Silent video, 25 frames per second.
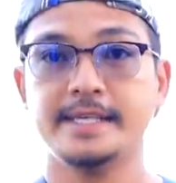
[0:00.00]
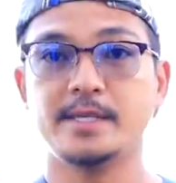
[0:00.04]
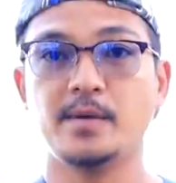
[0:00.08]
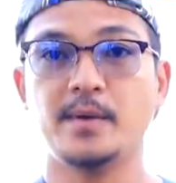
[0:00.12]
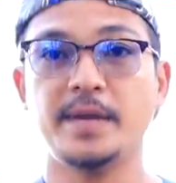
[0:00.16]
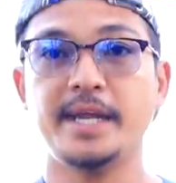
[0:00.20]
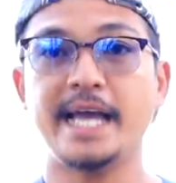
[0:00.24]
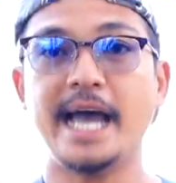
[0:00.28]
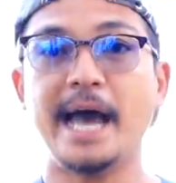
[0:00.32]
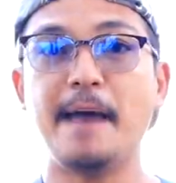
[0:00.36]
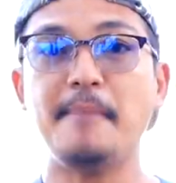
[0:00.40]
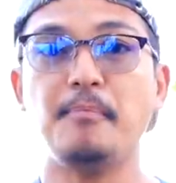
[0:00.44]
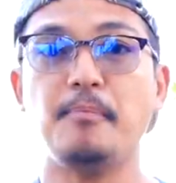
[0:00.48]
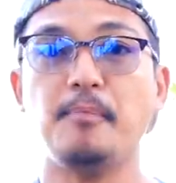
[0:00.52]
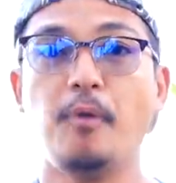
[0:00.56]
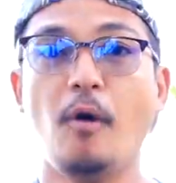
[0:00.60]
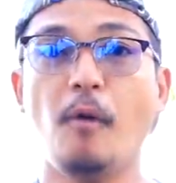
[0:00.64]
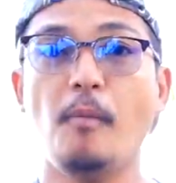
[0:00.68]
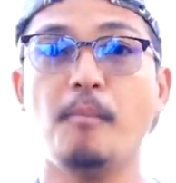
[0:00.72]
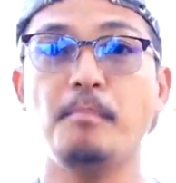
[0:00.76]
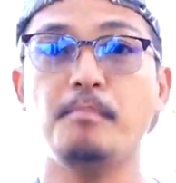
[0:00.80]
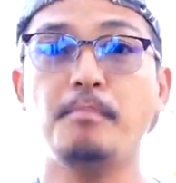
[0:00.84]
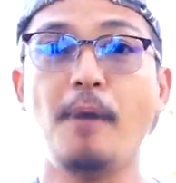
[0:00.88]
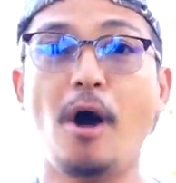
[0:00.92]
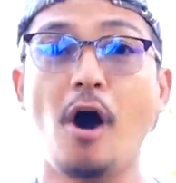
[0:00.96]
สวัสดีครับ ผ
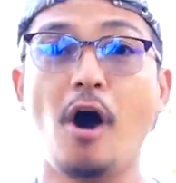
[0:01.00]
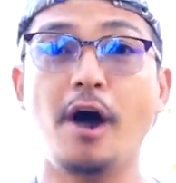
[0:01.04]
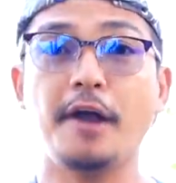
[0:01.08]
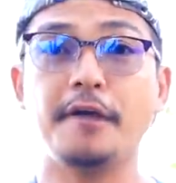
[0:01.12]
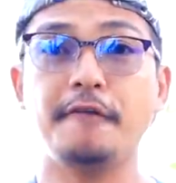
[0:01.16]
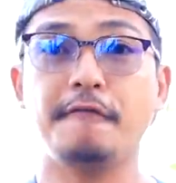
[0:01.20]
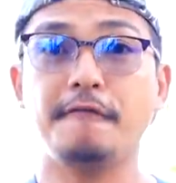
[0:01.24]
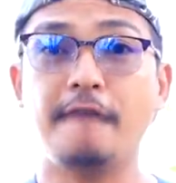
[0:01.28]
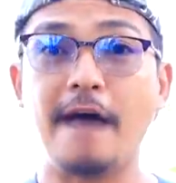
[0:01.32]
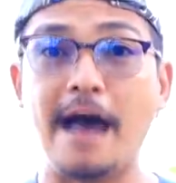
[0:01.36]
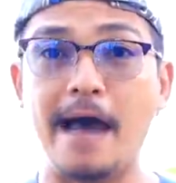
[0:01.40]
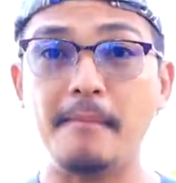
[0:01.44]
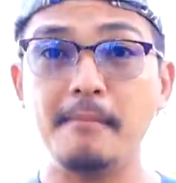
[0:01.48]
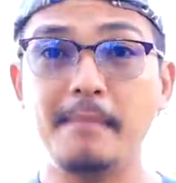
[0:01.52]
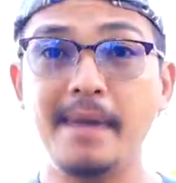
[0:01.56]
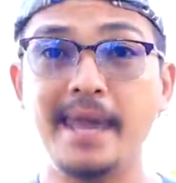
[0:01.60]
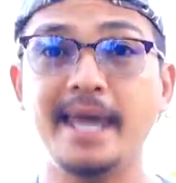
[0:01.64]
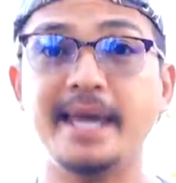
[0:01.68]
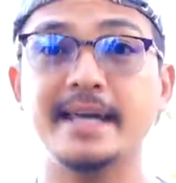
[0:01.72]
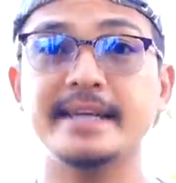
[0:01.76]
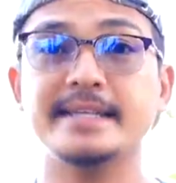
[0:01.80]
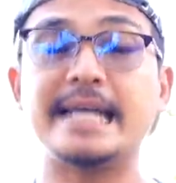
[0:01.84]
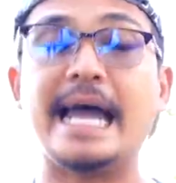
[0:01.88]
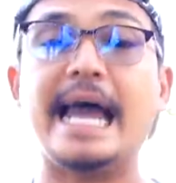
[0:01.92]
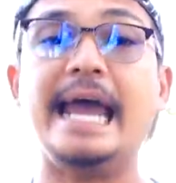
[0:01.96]
มปอนฟาร์
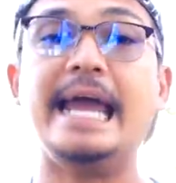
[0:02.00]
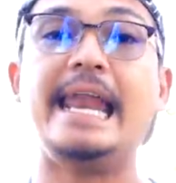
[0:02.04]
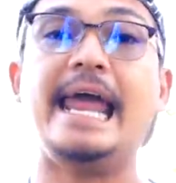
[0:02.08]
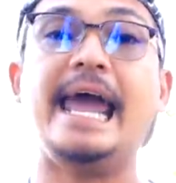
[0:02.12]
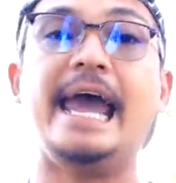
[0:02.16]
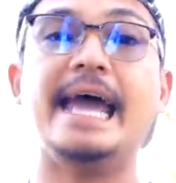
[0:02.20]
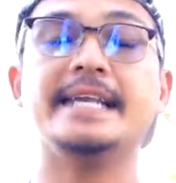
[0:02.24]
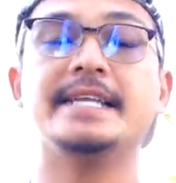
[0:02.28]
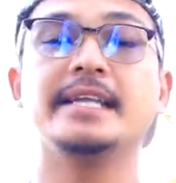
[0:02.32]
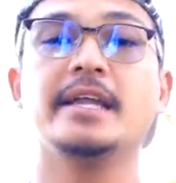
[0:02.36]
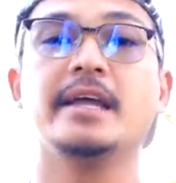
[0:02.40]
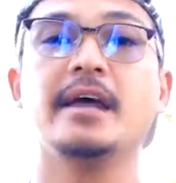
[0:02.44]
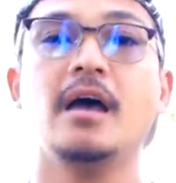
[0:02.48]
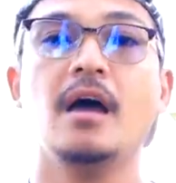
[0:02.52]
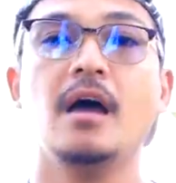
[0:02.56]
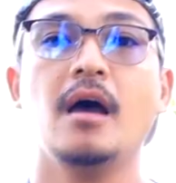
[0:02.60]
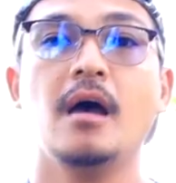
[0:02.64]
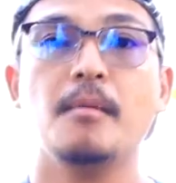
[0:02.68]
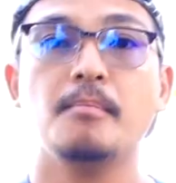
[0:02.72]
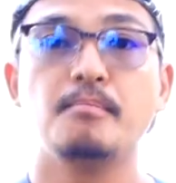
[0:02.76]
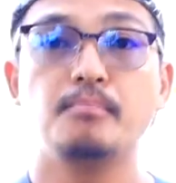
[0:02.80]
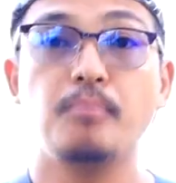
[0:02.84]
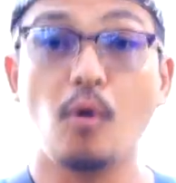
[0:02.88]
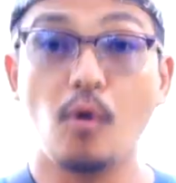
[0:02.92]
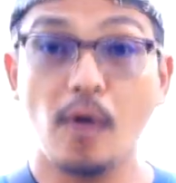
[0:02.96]
มิ่งไทยแลนด์
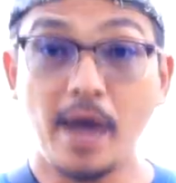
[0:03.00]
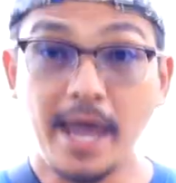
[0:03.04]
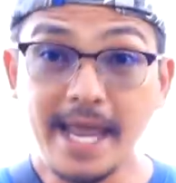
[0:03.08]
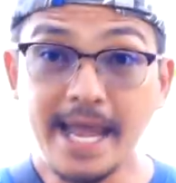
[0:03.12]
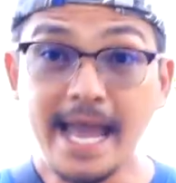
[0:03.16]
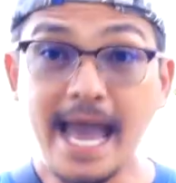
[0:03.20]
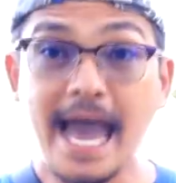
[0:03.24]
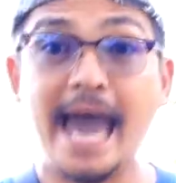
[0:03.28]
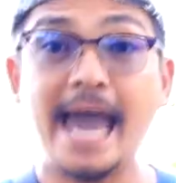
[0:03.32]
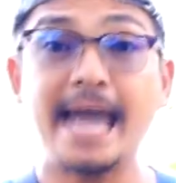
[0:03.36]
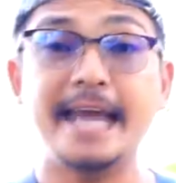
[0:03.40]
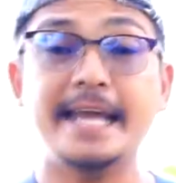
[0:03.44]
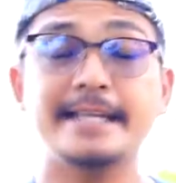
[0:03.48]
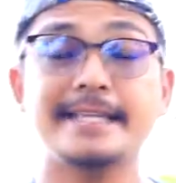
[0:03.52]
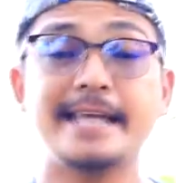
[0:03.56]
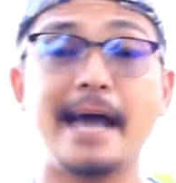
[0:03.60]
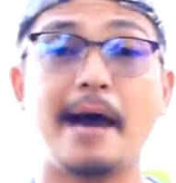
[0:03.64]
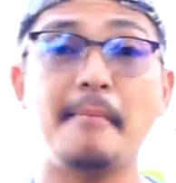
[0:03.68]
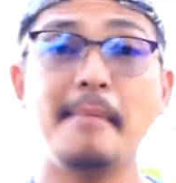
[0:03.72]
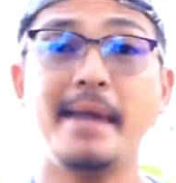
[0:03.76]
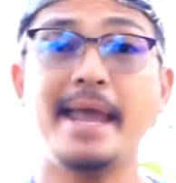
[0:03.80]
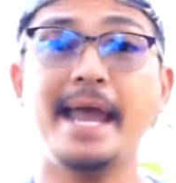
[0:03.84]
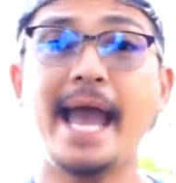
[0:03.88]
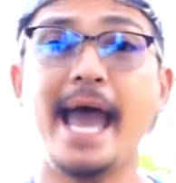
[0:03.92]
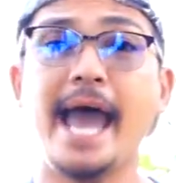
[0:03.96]
ปลูกให้ง่าย
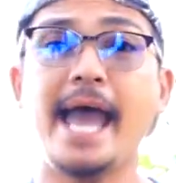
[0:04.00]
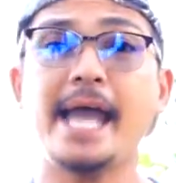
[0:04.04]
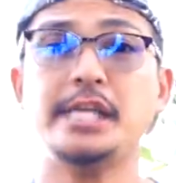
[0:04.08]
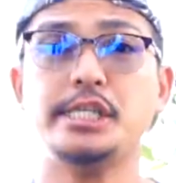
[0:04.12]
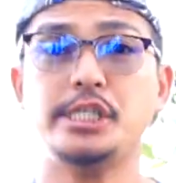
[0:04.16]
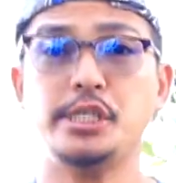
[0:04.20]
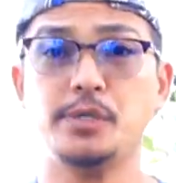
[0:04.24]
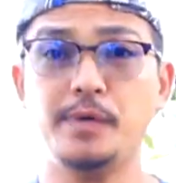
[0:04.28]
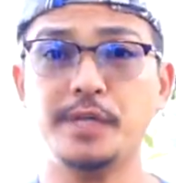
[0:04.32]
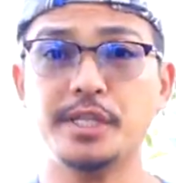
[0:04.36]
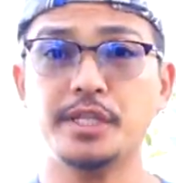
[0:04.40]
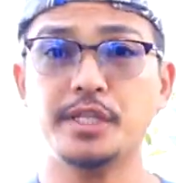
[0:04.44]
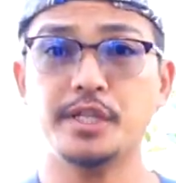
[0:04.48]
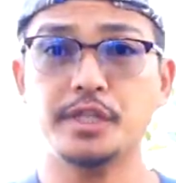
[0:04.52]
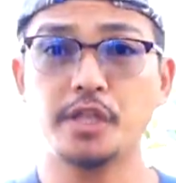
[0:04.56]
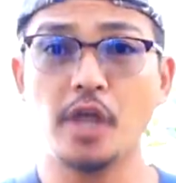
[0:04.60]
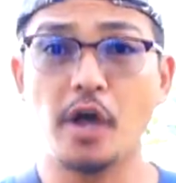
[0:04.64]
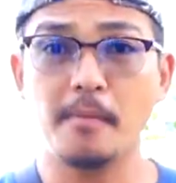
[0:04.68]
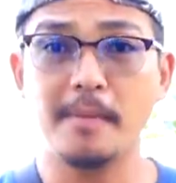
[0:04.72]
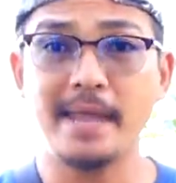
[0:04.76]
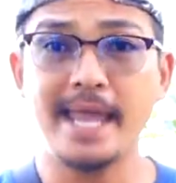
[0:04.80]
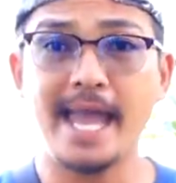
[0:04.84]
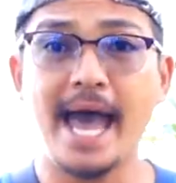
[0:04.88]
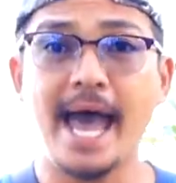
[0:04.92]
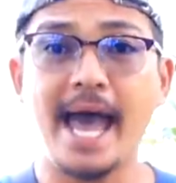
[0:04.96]
ทำให้ง่าย ชีวิต
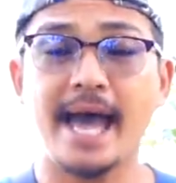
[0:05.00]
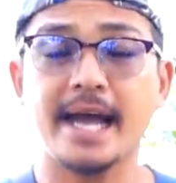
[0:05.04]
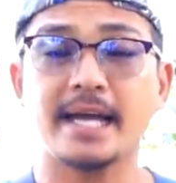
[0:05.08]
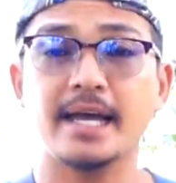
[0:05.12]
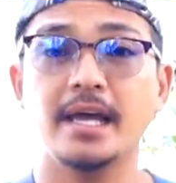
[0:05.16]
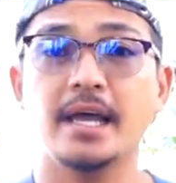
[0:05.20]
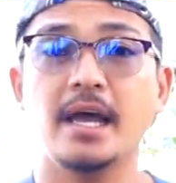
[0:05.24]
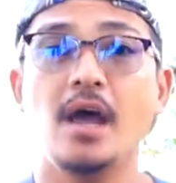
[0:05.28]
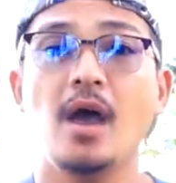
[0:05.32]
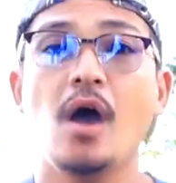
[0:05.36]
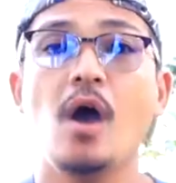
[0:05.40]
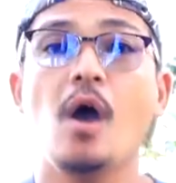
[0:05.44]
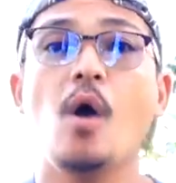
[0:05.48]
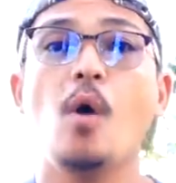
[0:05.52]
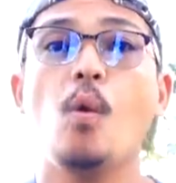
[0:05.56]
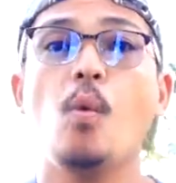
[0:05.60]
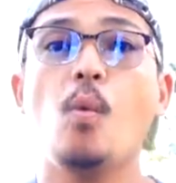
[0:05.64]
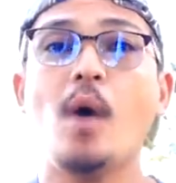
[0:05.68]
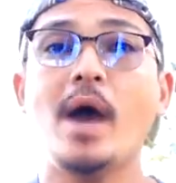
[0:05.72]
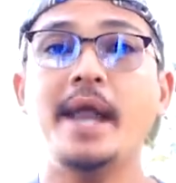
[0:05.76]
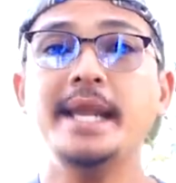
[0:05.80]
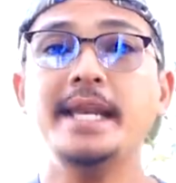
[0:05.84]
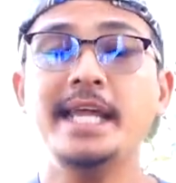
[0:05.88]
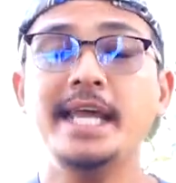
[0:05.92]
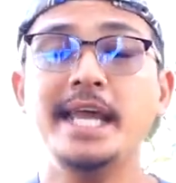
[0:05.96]
ต้องไม่ยาก
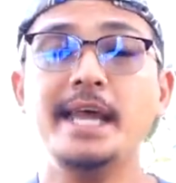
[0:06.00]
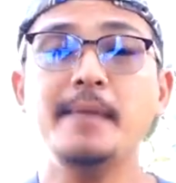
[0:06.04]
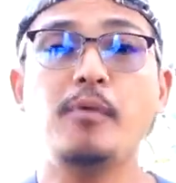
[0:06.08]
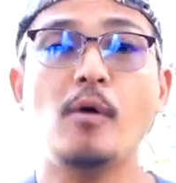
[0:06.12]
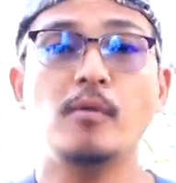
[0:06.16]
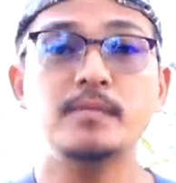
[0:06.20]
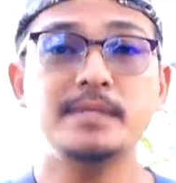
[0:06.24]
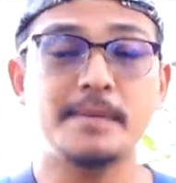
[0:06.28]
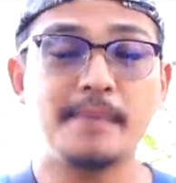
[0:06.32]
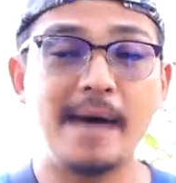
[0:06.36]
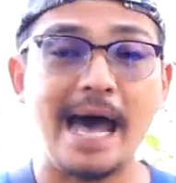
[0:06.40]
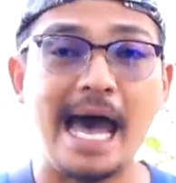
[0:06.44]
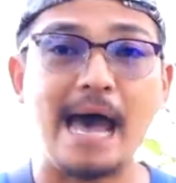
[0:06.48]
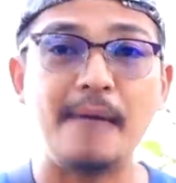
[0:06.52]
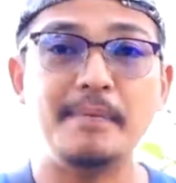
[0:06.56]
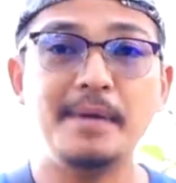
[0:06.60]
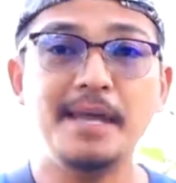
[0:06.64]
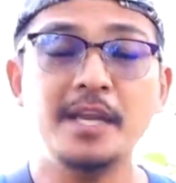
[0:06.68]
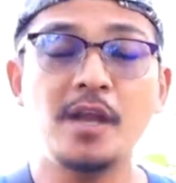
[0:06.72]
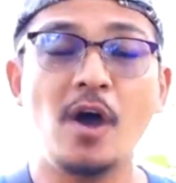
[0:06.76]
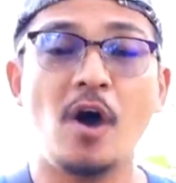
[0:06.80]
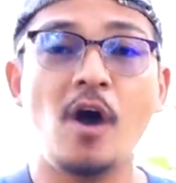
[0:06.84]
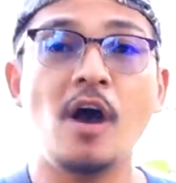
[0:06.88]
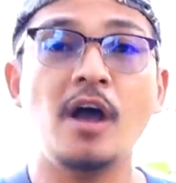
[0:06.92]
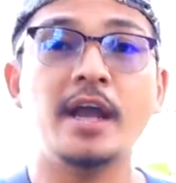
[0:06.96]
วันนี้ผมจะพา
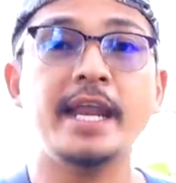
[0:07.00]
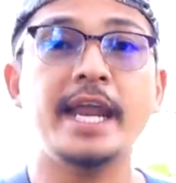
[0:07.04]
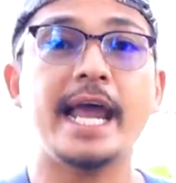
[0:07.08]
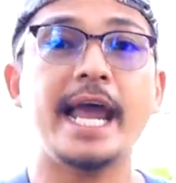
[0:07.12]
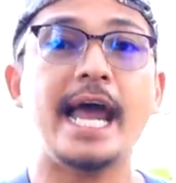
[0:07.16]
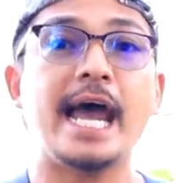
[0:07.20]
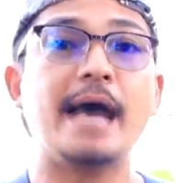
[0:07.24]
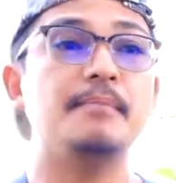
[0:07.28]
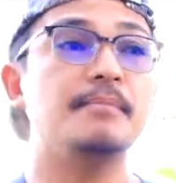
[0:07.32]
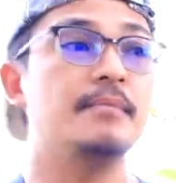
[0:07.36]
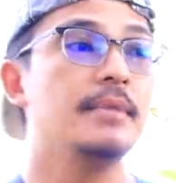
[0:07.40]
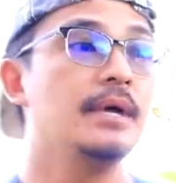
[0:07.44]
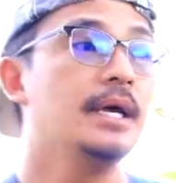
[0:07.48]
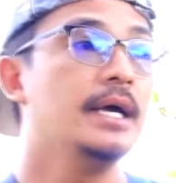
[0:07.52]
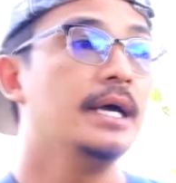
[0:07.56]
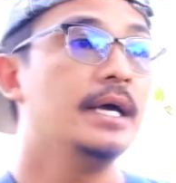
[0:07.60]
พี่น้องนะครับ